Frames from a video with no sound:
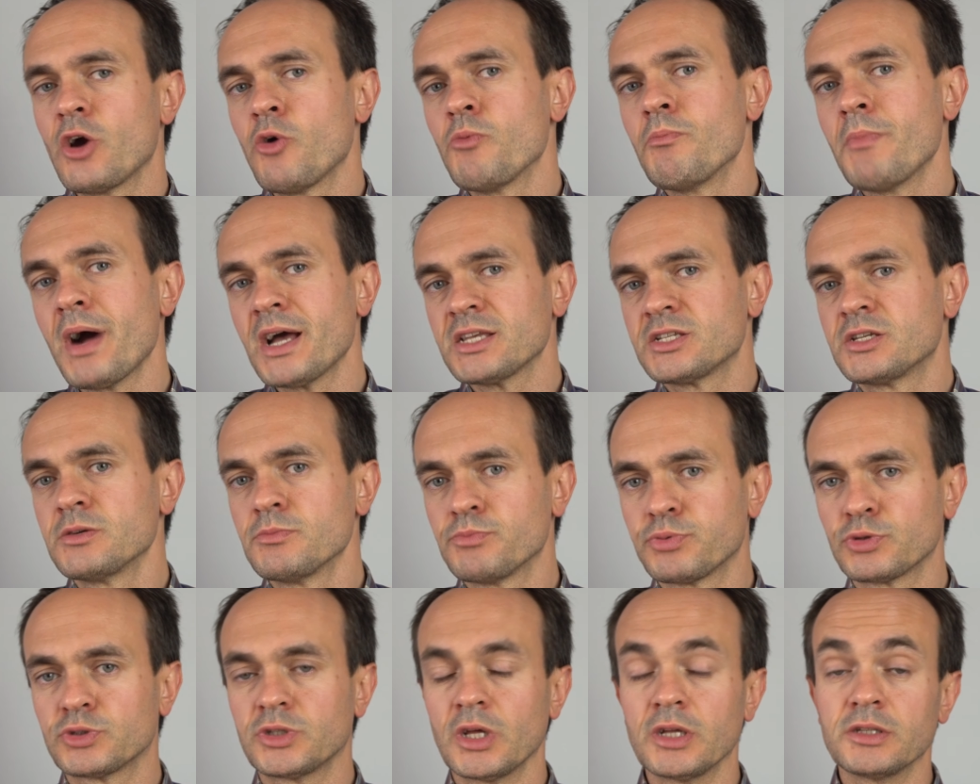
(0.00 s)
que é o mais
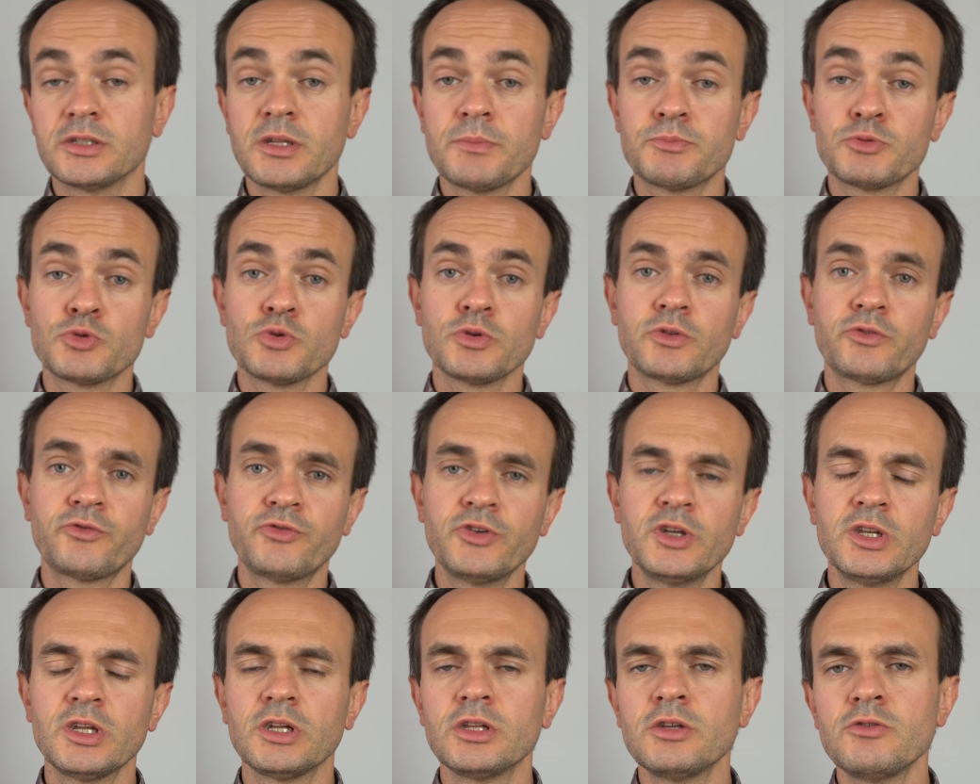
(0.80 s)
importante. A pessoa
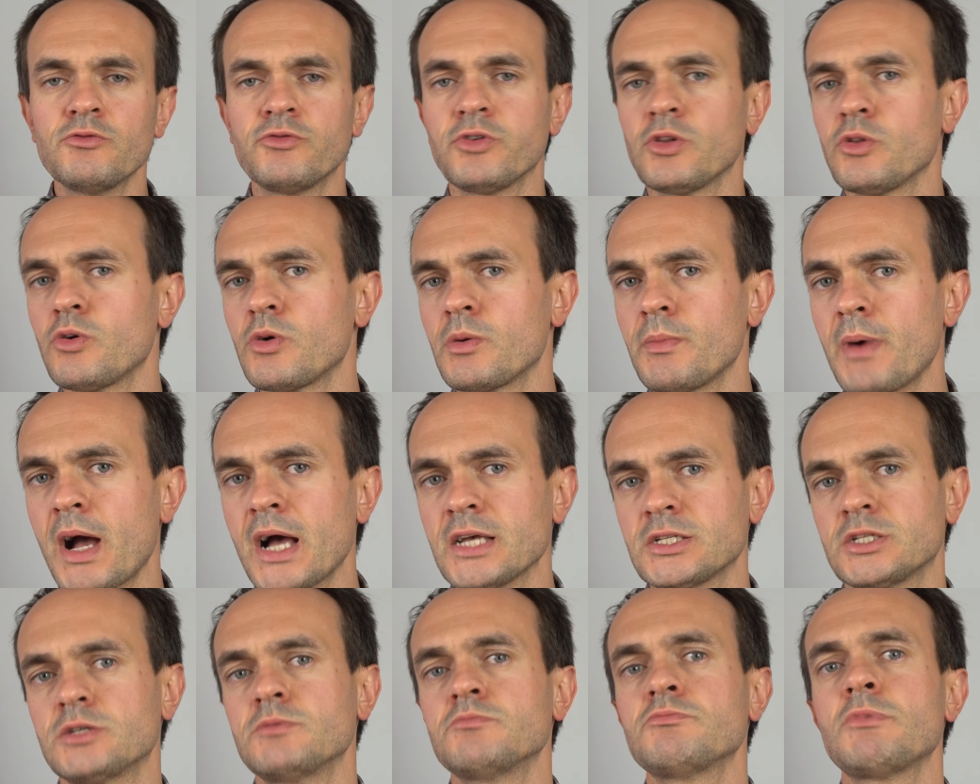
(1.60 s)
define ali um valor
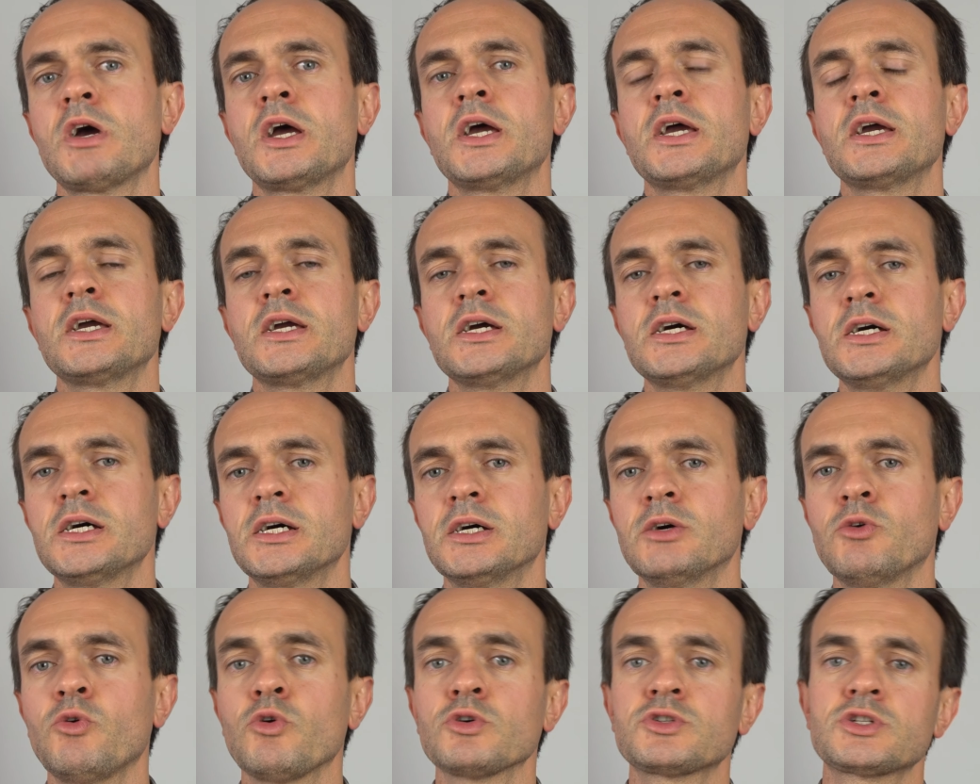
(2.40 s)
máximo,
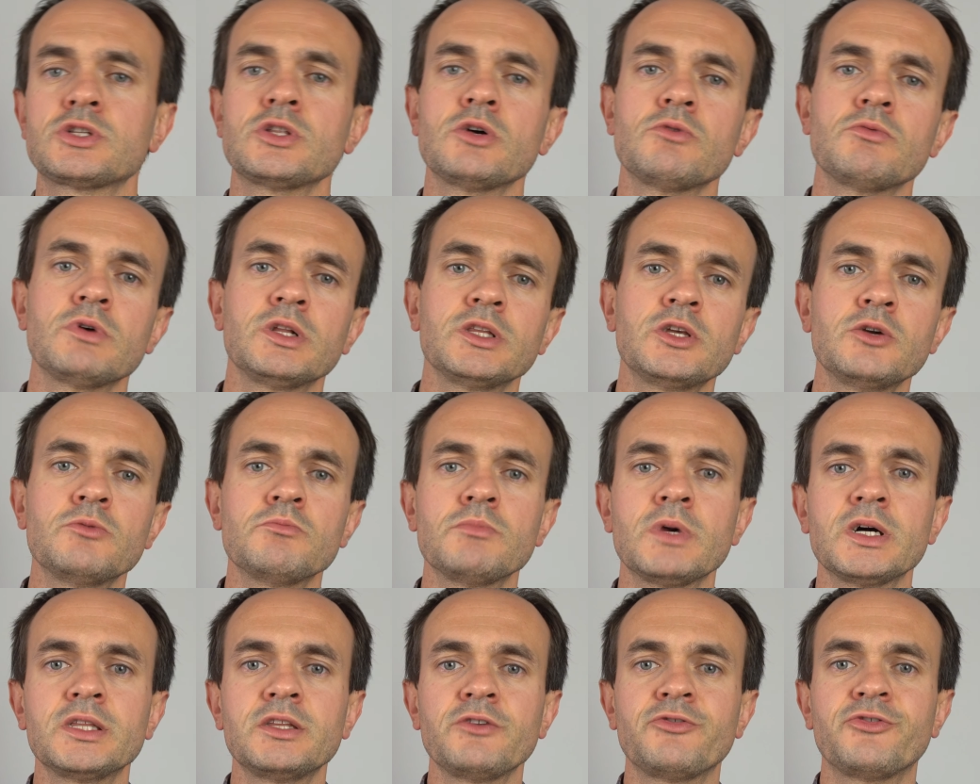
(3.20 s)
eh, ou se não ali
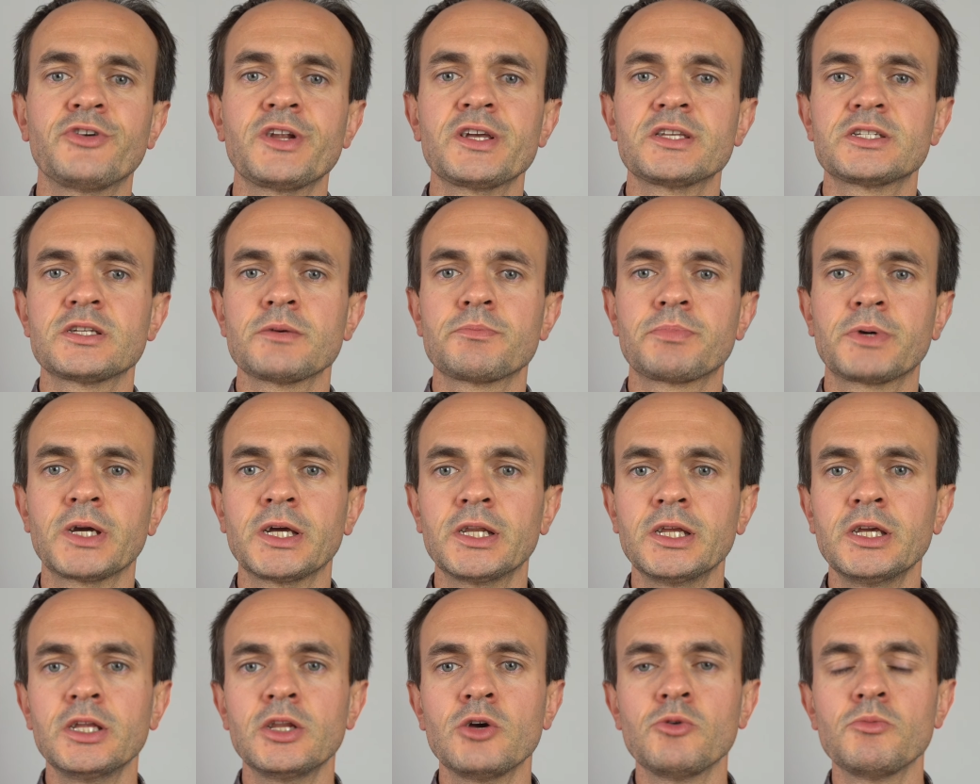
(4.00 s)
uma diferença
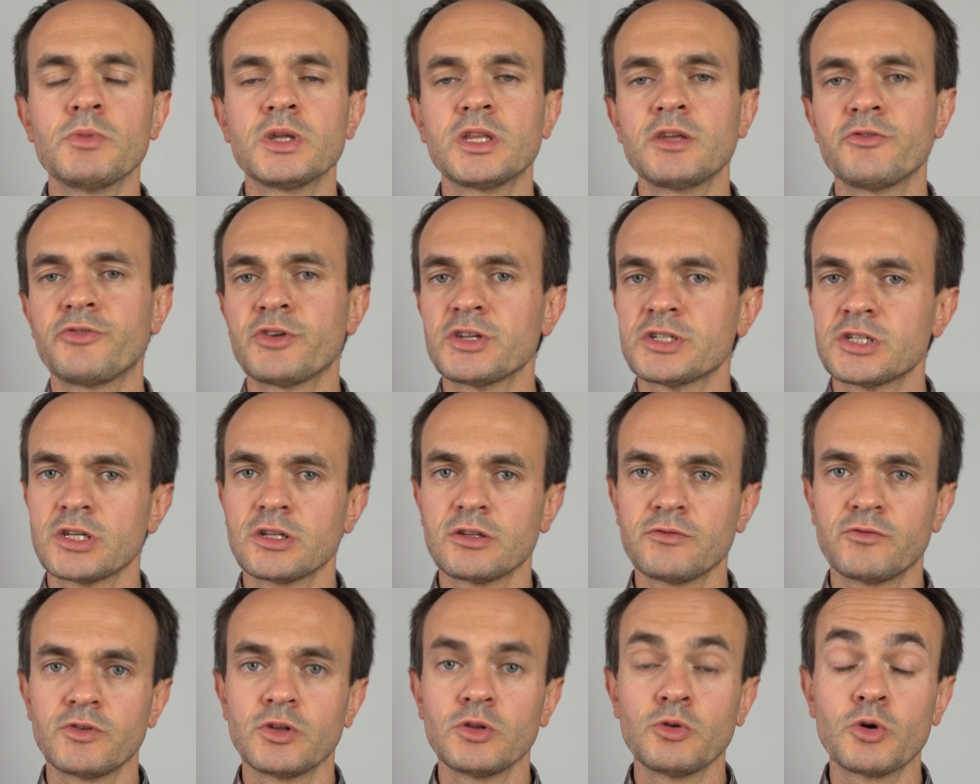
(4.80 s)
pequenina, uma
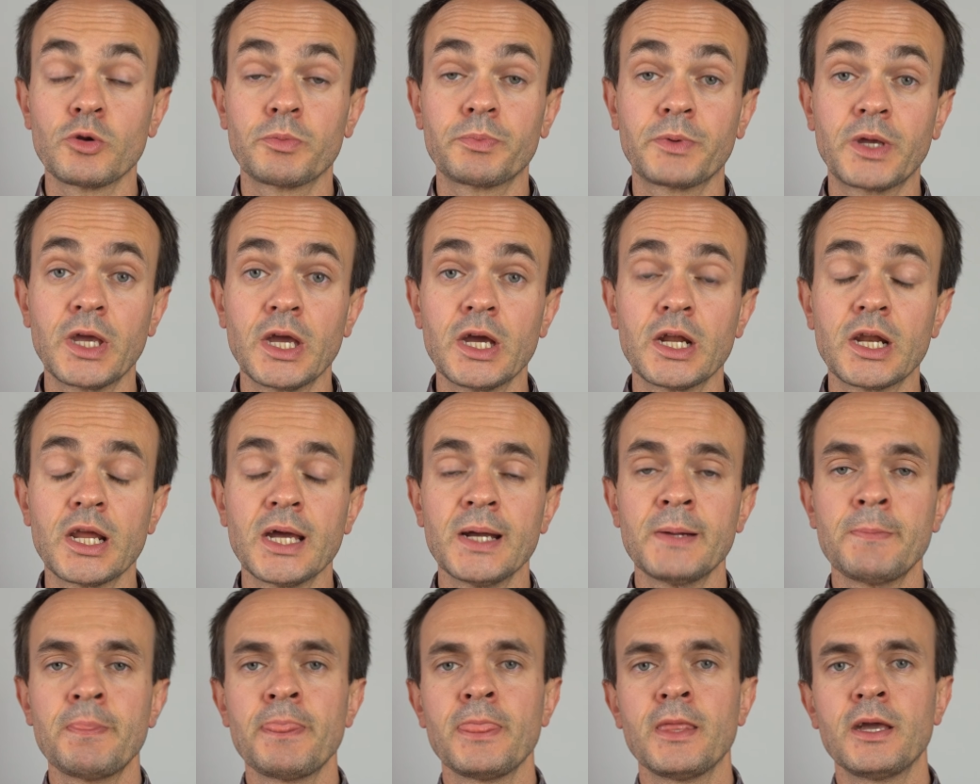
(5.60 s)
diferença de valor
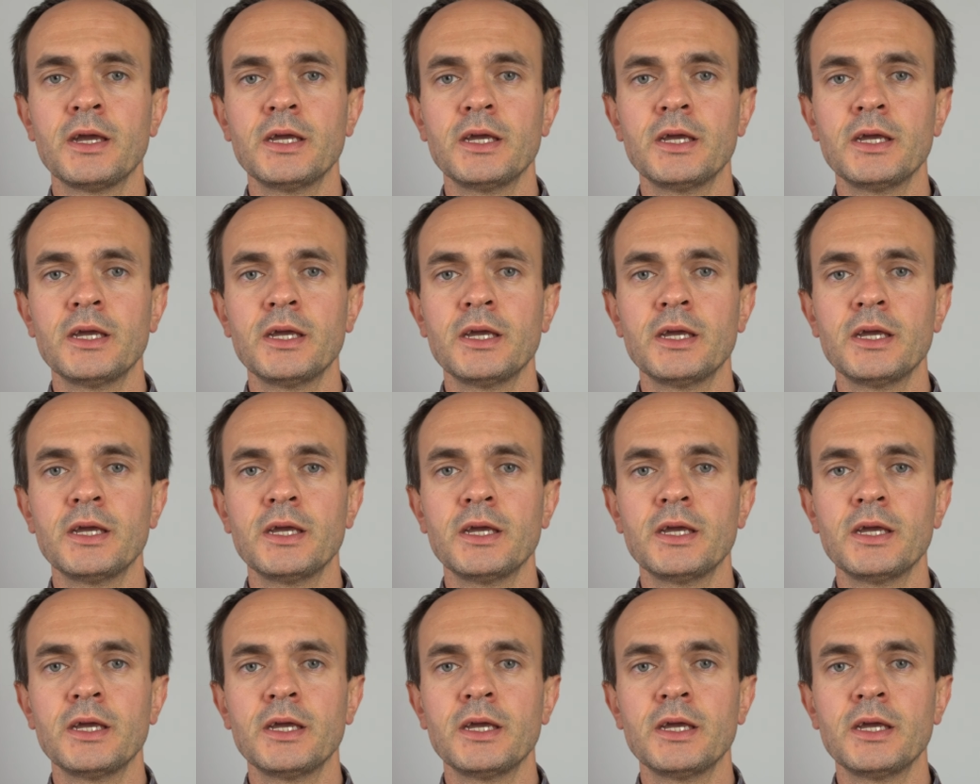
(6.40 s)
pequena,